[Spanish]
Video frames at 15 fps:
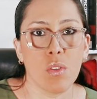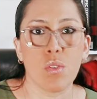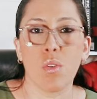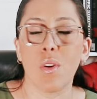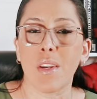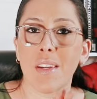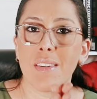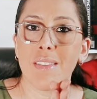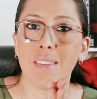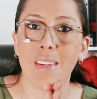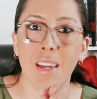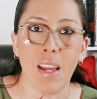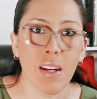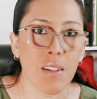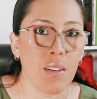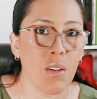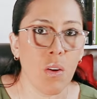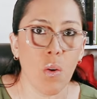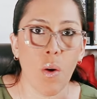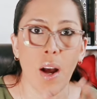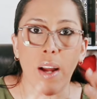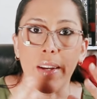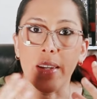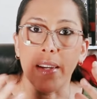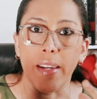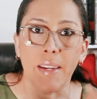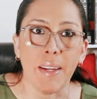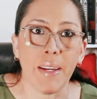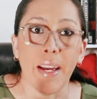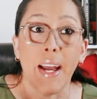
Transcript: Esto recién lo han eh,